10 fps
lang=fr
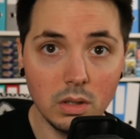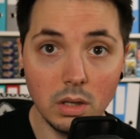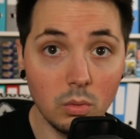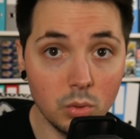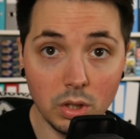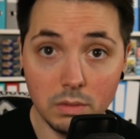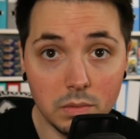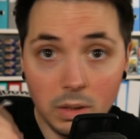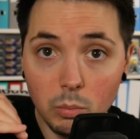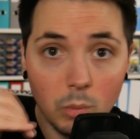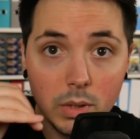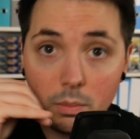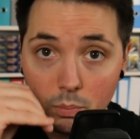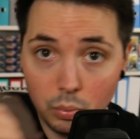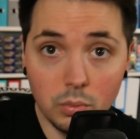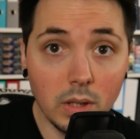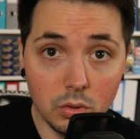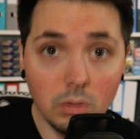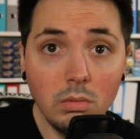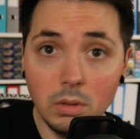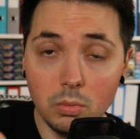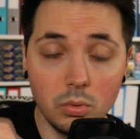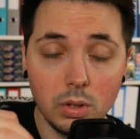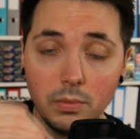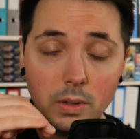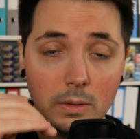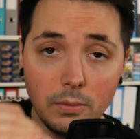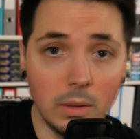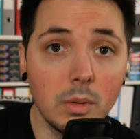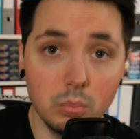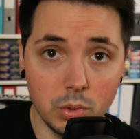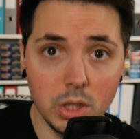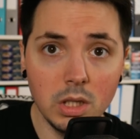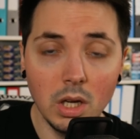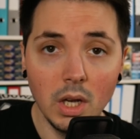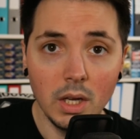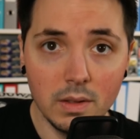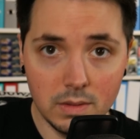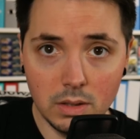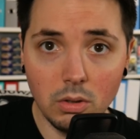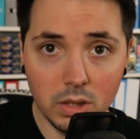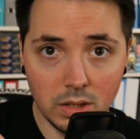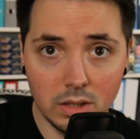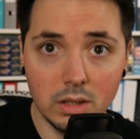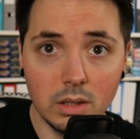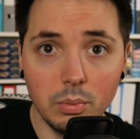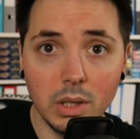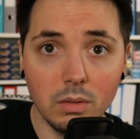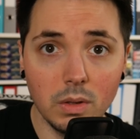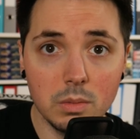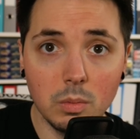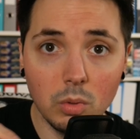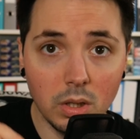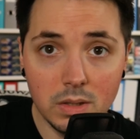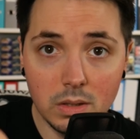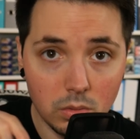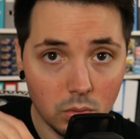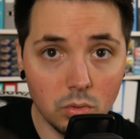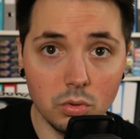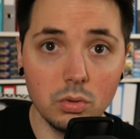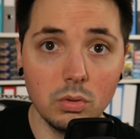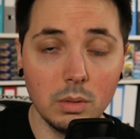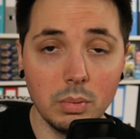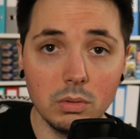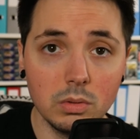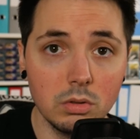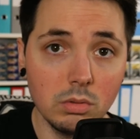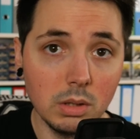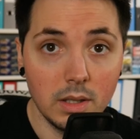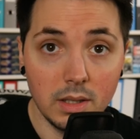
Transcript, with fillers: là où j'avais vraiment mes plus d'argent, là où j'ai failli fermer boutique, si l'Orcana n'était pas arrivé à ce moment-là, c'est sûr, je n'aurais pas continué.